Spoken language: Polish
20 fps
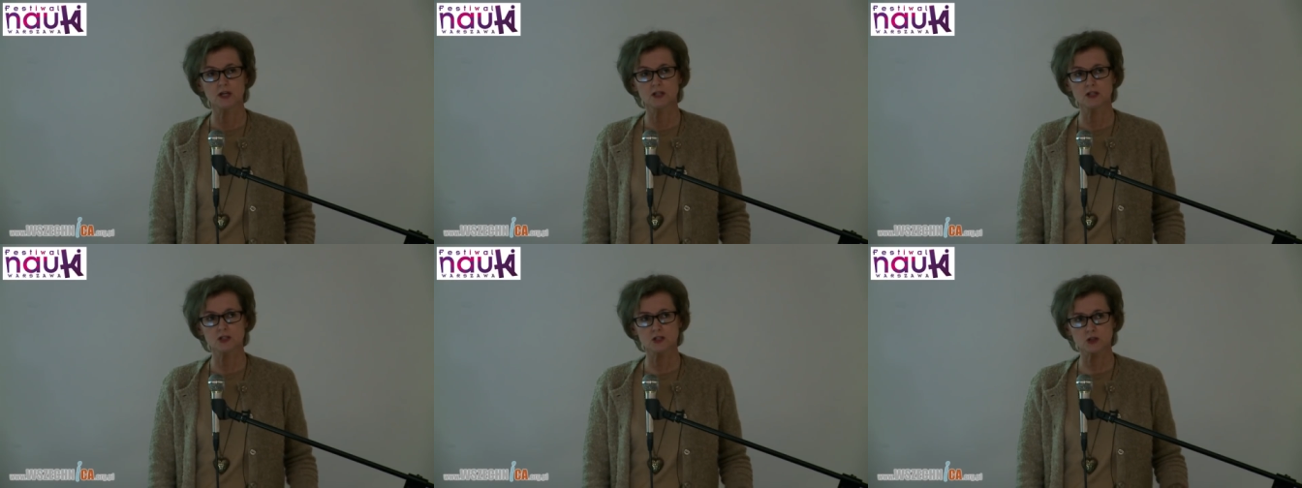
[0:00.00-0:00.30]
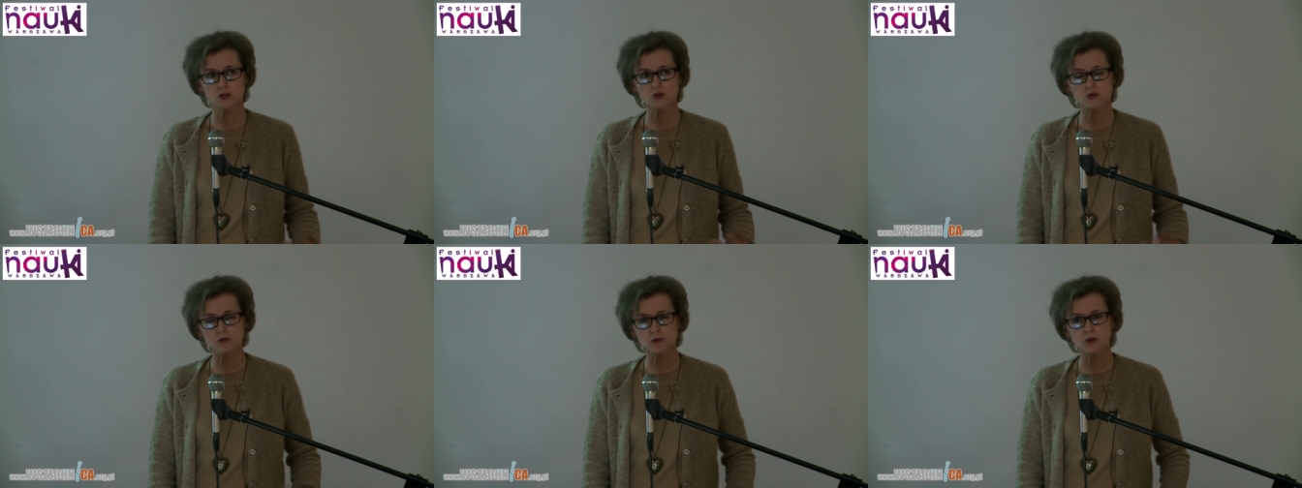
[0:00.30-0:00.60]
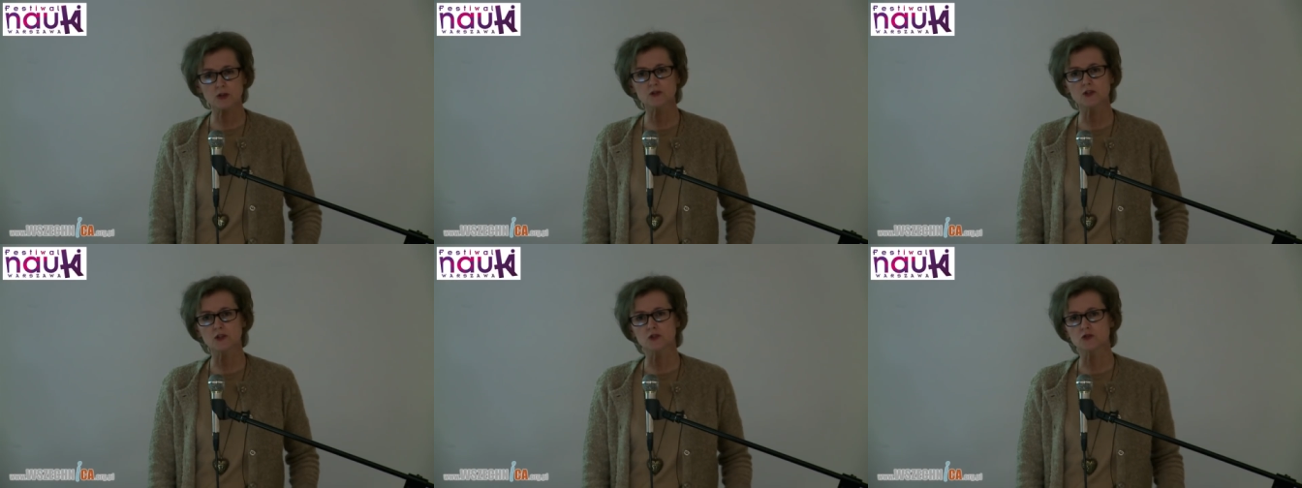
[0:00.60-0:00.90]

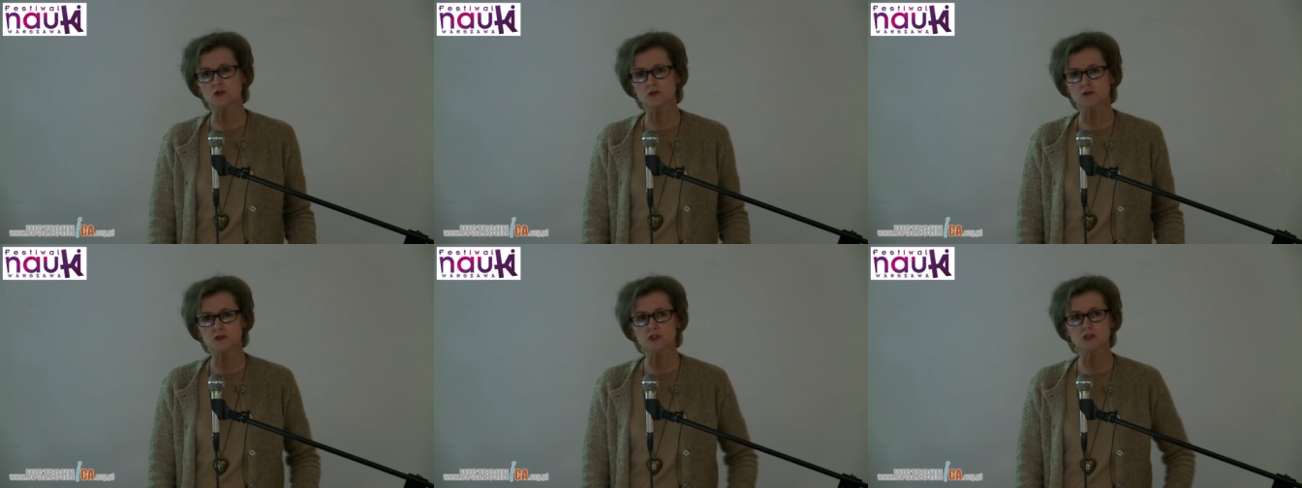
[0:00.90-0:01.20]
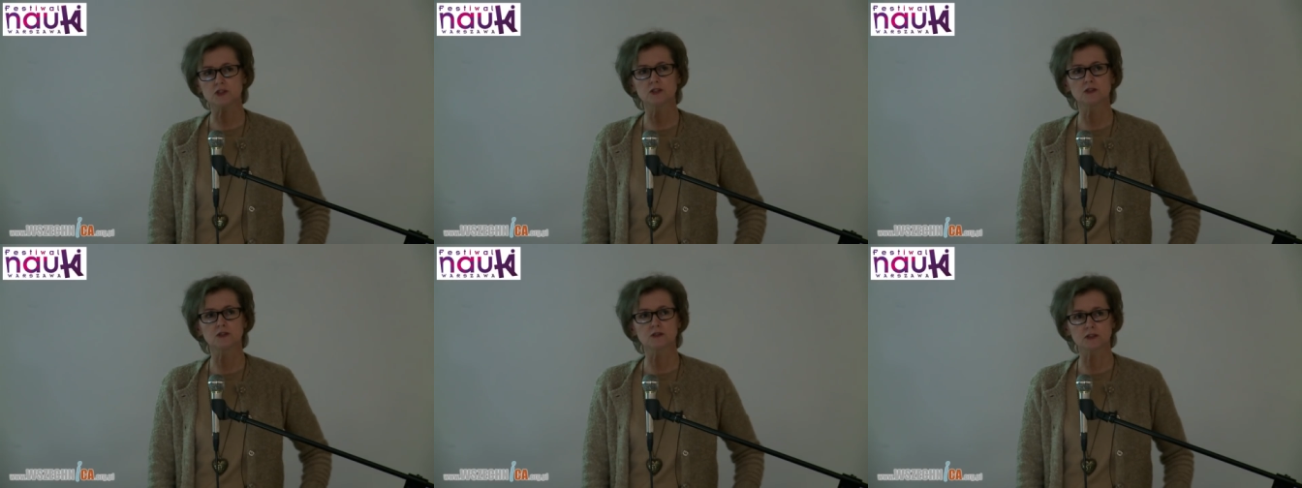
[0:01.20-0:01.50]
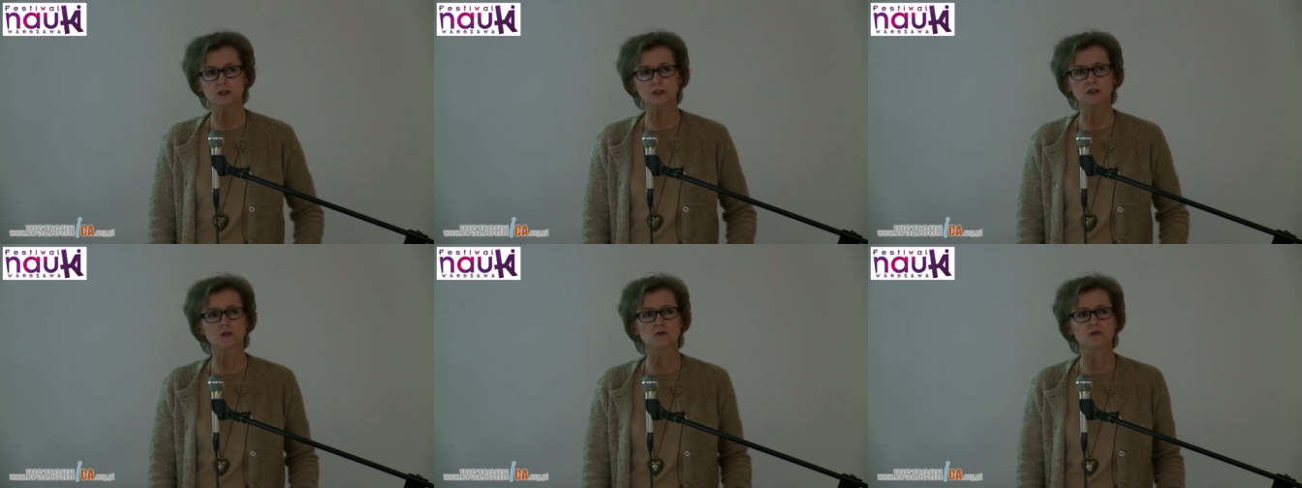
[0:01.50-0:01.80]
stosując oczywiście do
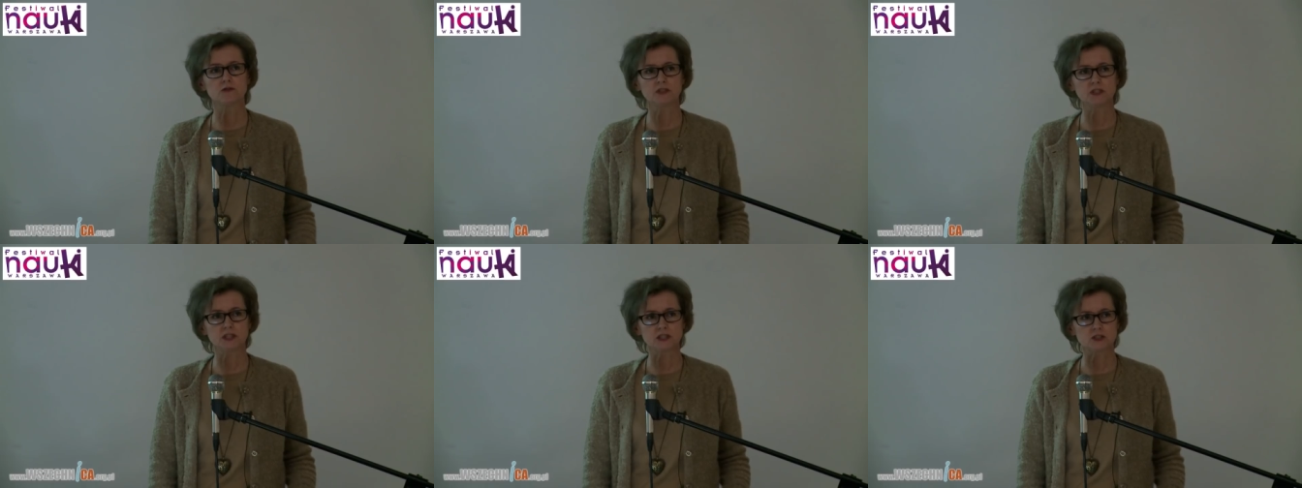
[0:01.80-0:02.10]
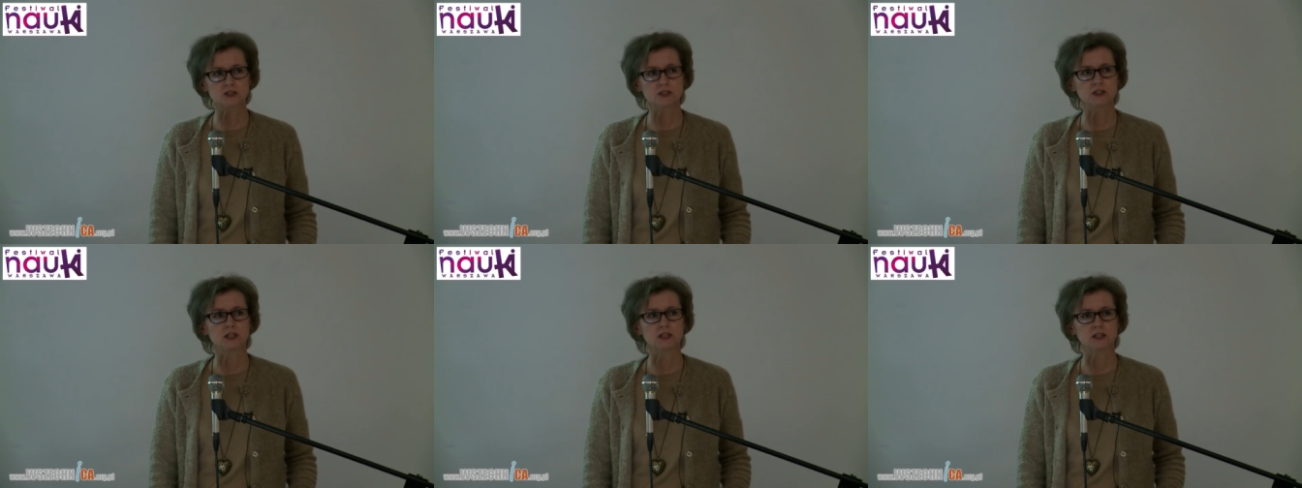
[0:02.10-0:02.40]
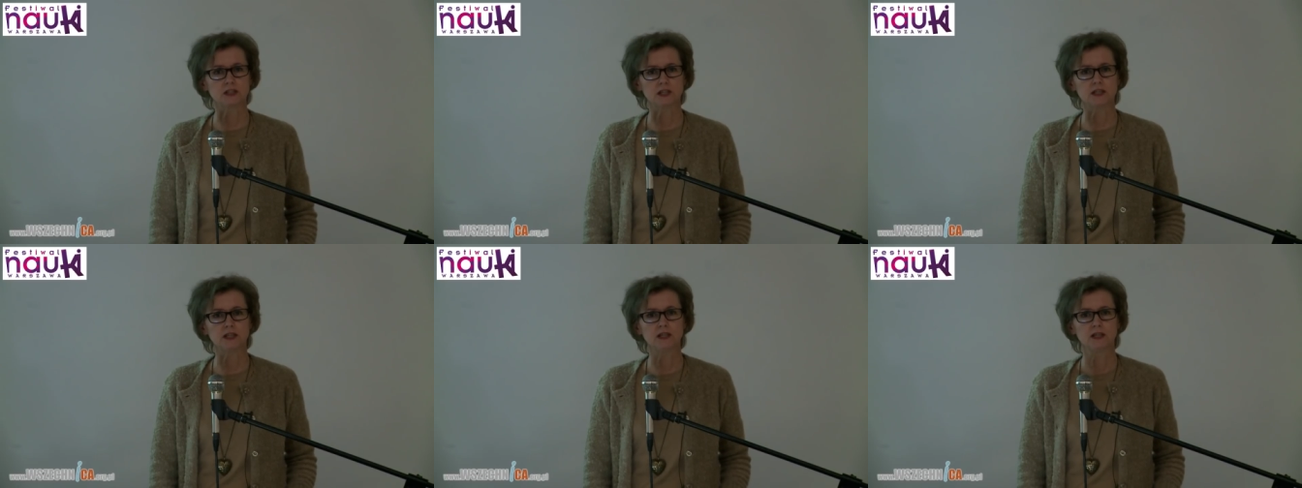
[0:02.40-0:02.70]
tego
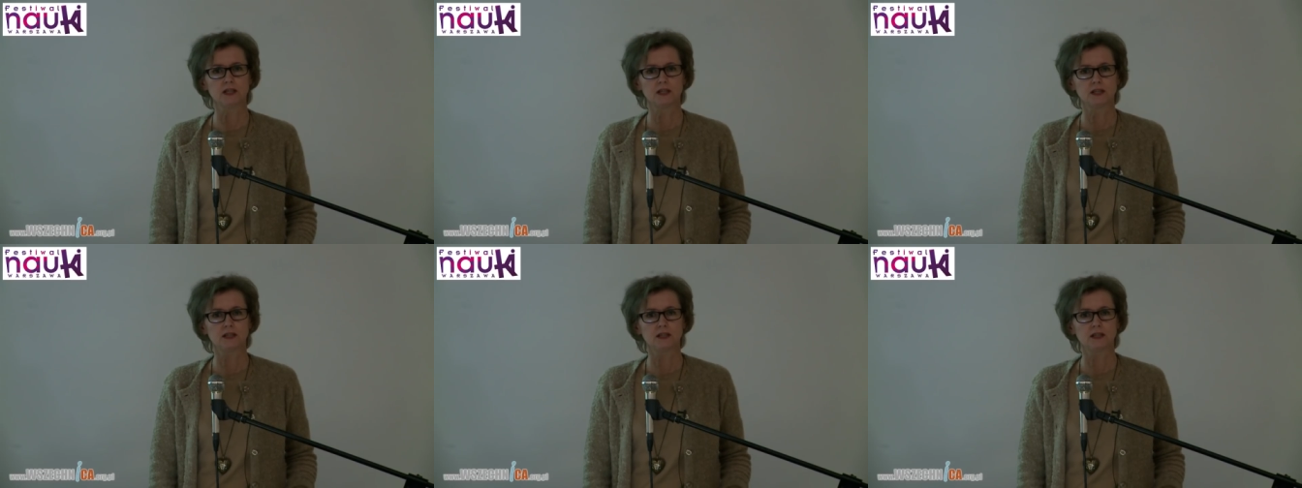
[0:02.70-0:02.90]
wyjaśnienie